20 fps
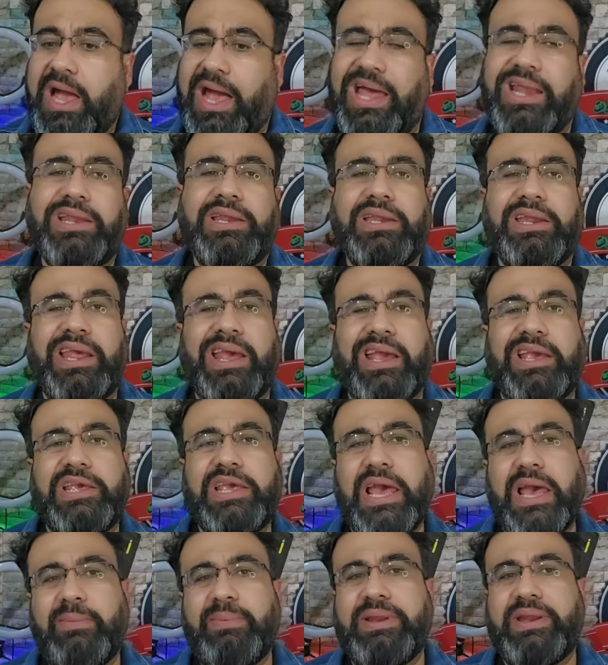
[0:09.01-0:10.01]
عن
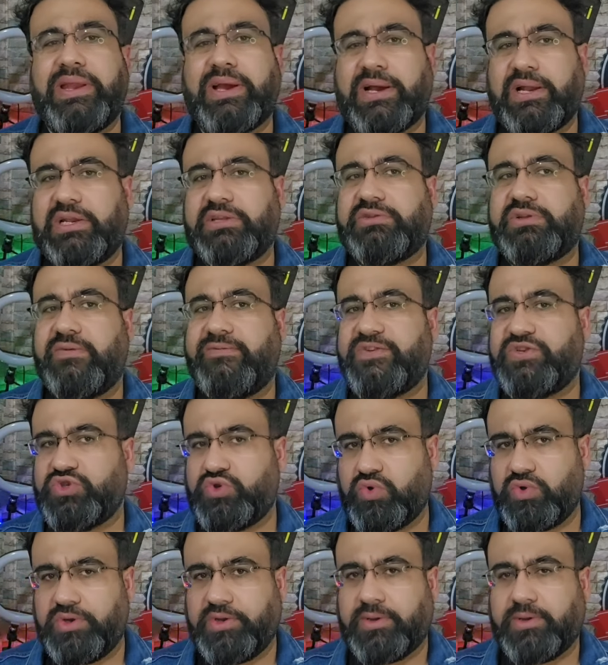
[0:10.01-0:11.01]
غياب النقل
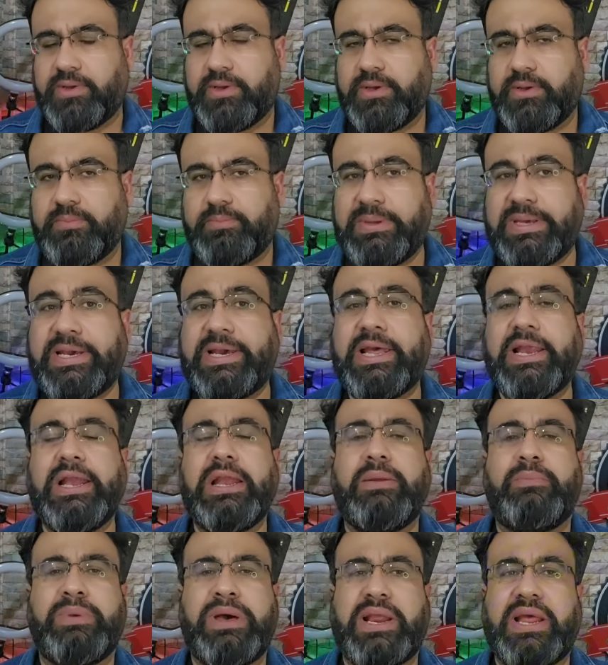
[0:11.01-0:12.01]
التلفزيوني
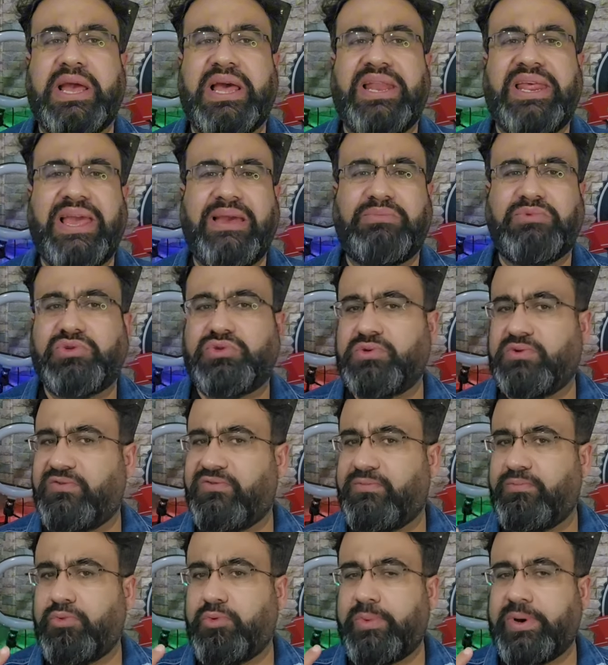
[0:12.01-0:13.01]
بكل مرحله عم
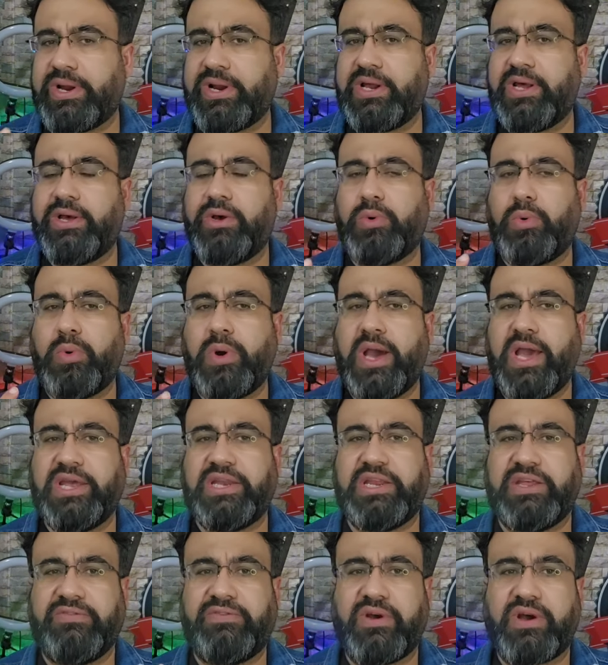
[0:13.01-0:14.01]
نشوف مباراه
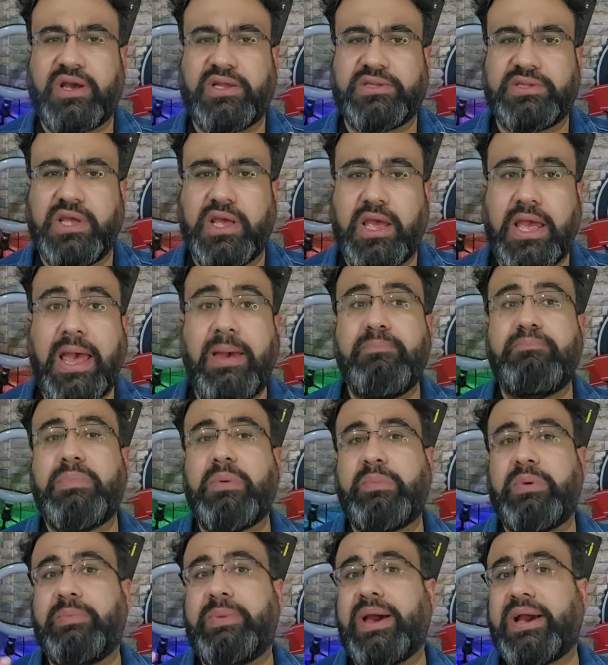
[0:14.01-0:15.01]
واحده فقط
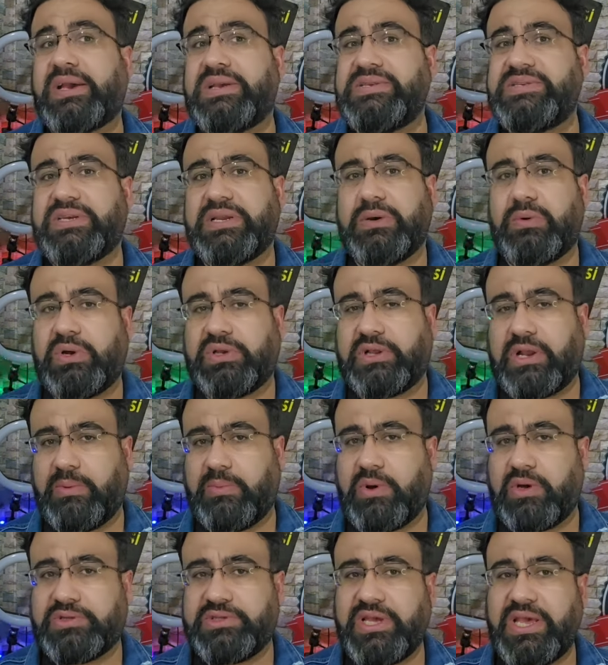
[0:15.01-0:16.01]
اما بباقي السنوات
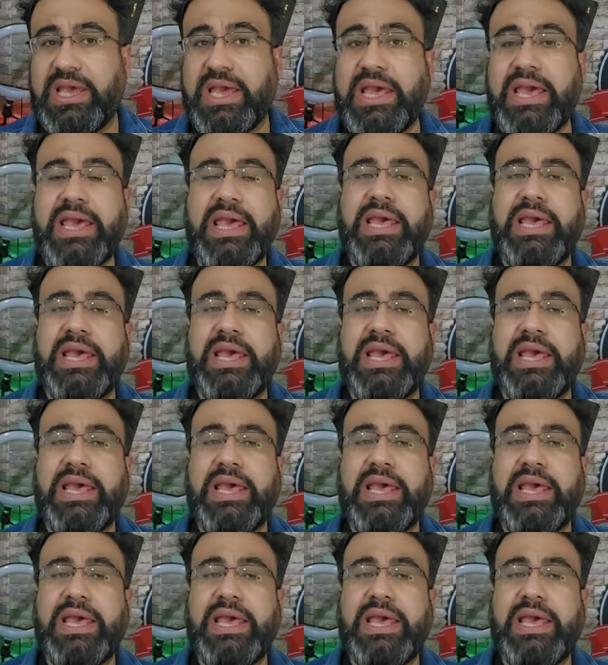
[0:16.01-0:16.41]
الماضيه